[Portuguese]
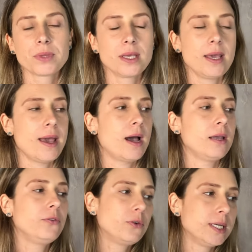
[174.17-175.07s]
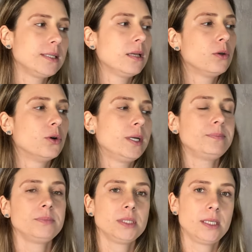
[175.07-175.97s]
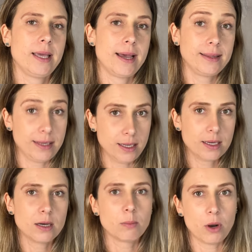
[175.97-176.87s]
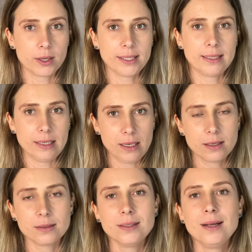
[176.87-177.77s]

que é a influenciadora que é a Drica, o blog da Drica.